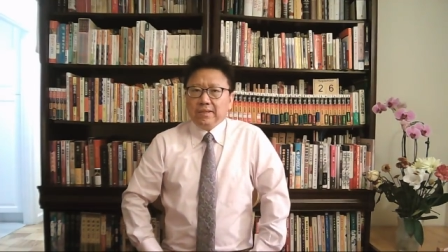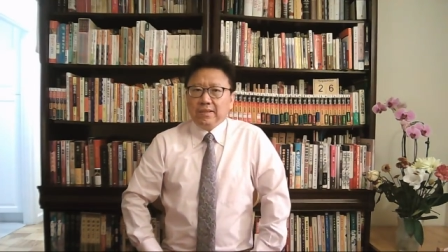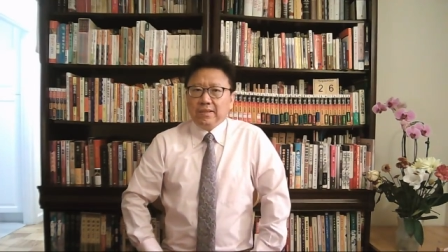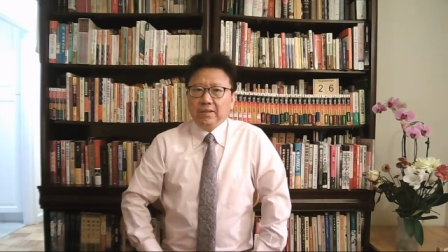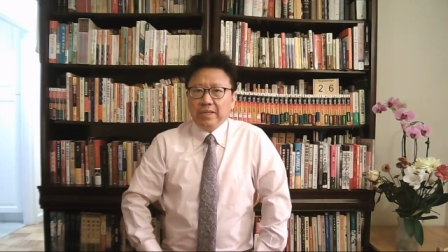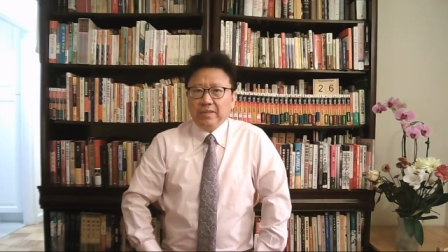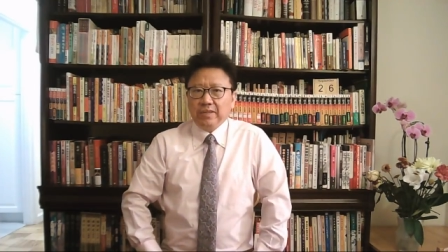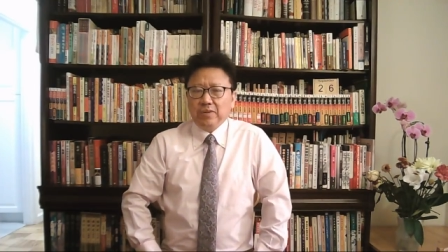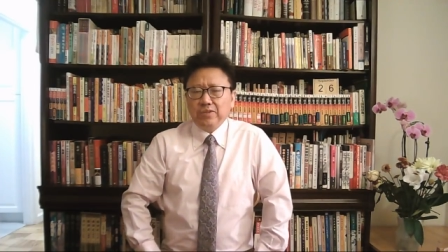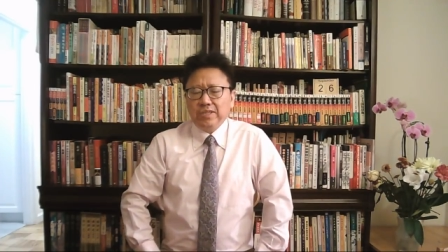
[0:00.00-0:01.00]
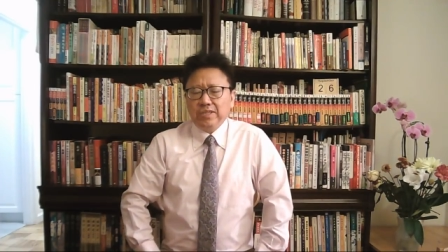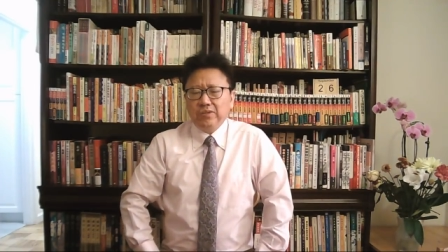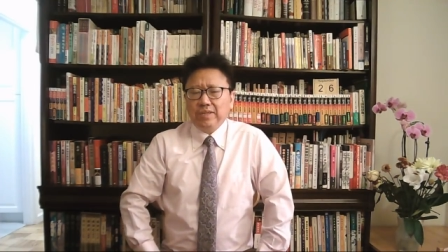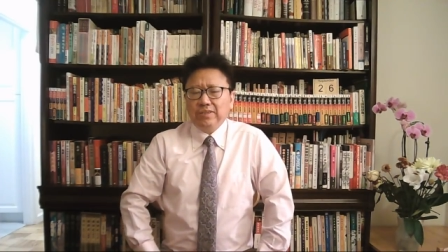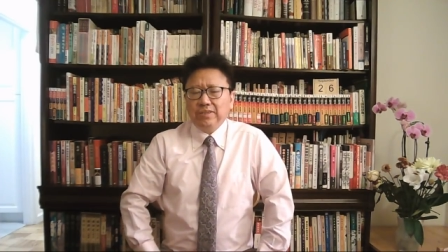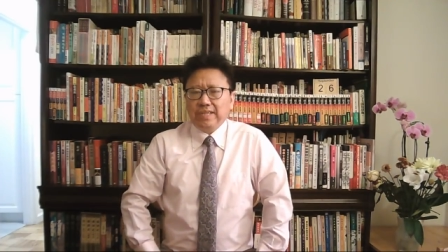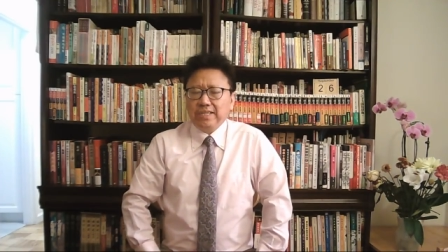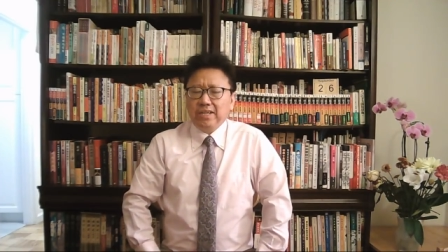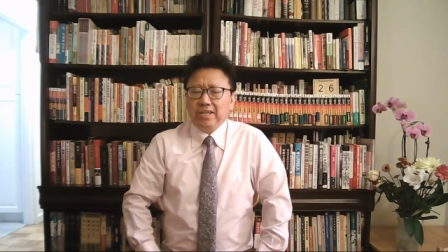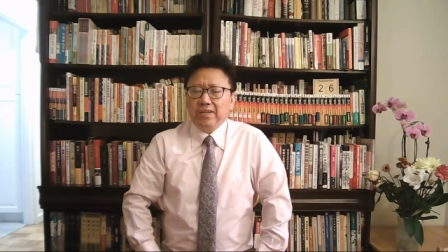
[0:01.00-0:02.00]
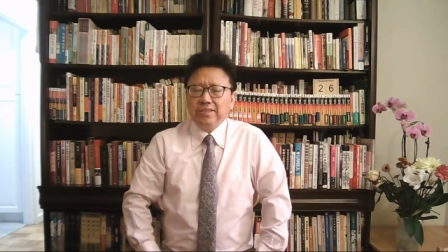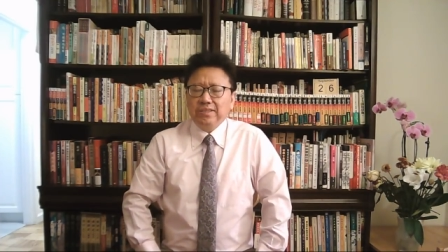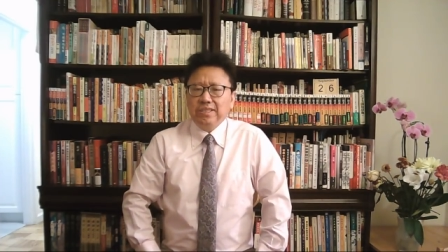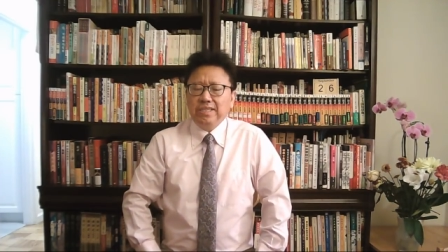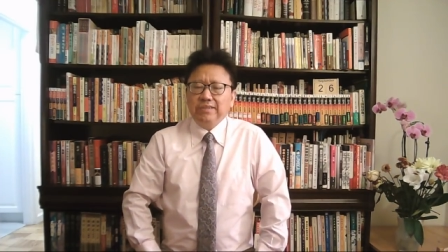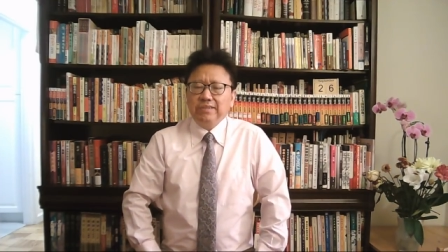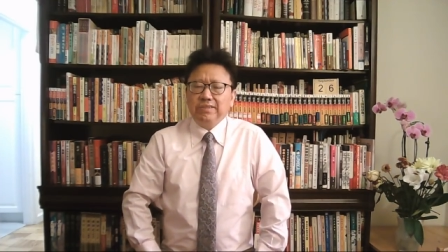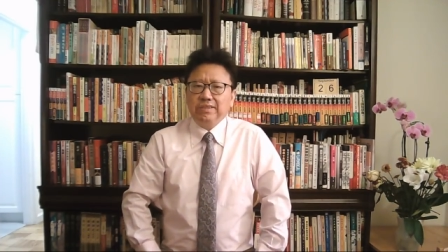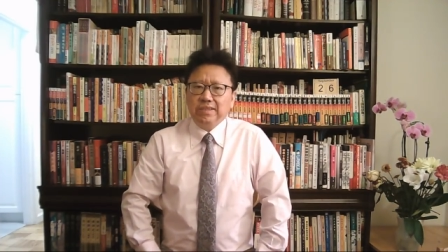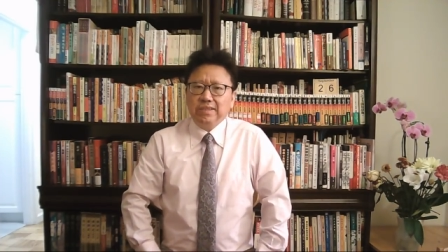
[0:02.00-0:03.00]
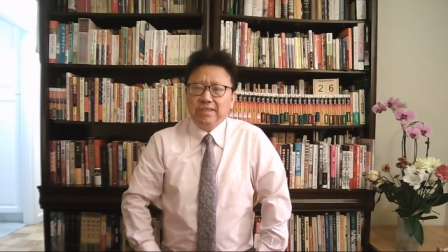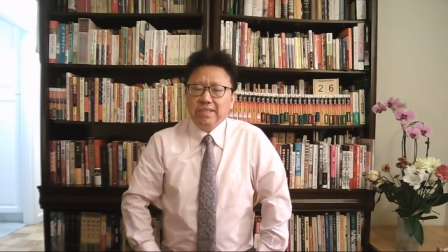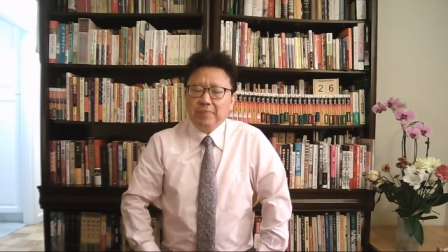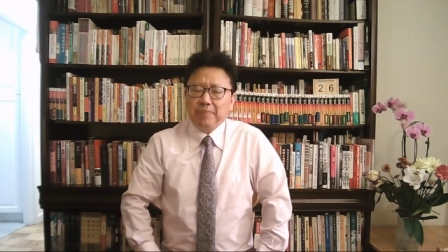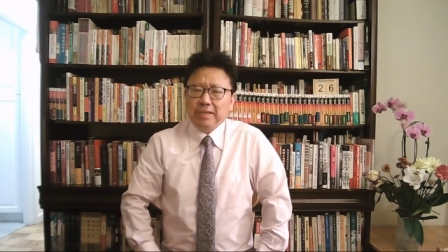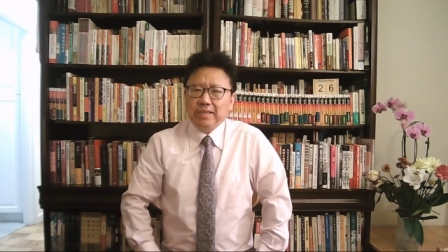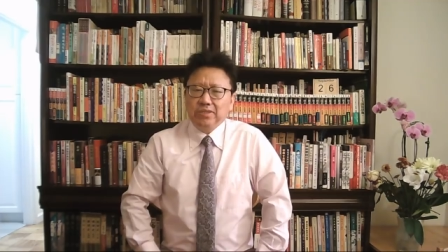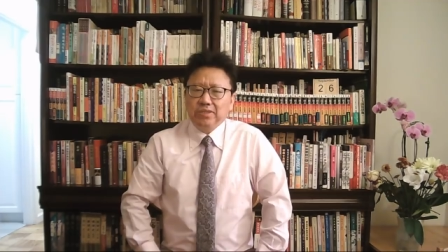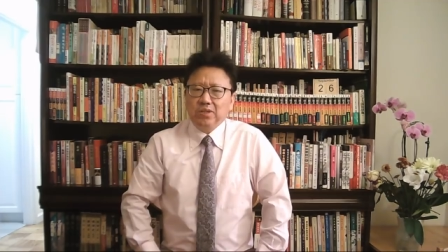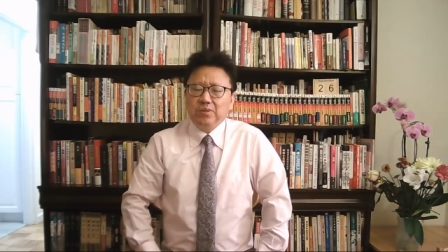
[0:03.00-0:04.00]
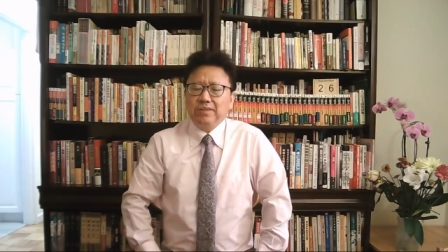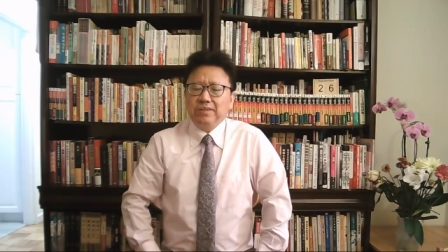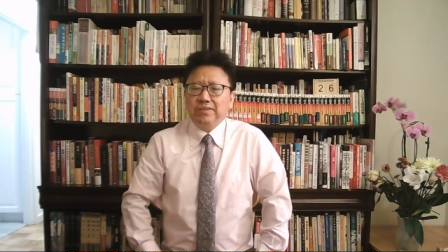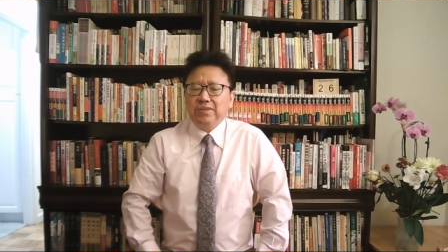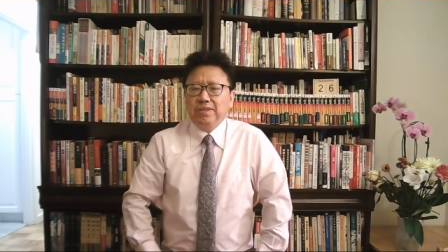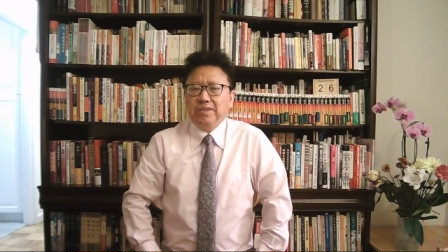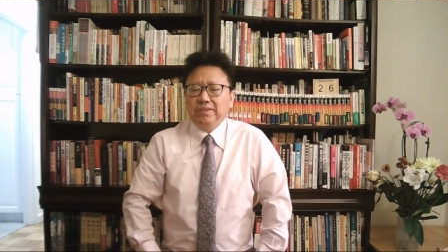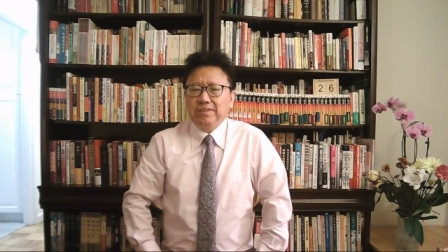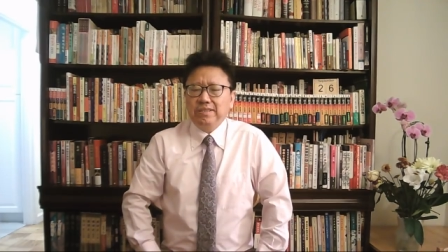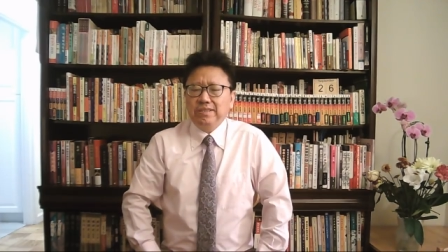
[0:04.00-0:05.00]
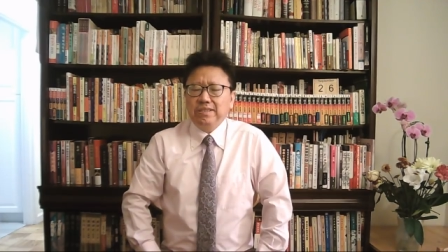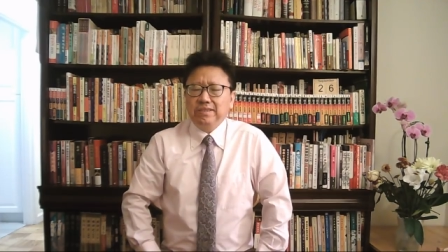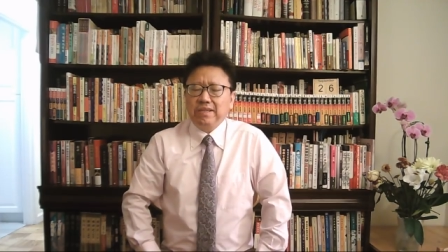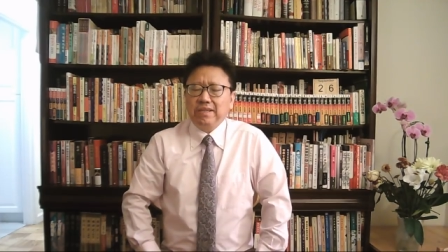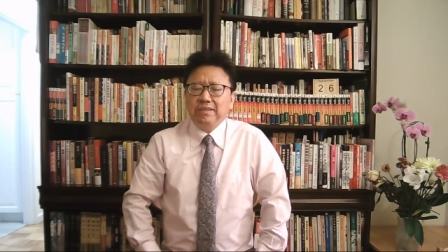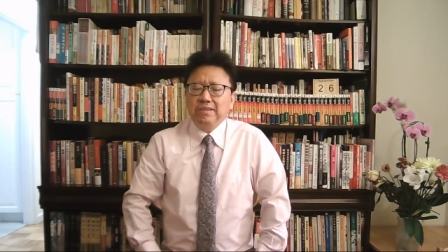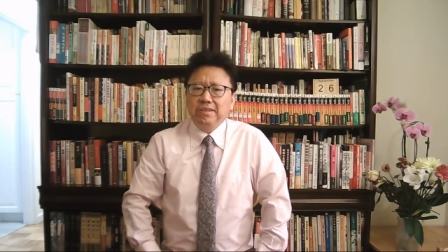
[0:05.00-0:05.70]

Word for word: 各位观众、听众、网友，大家好！今天是二零一八年九月二十六号，星期三。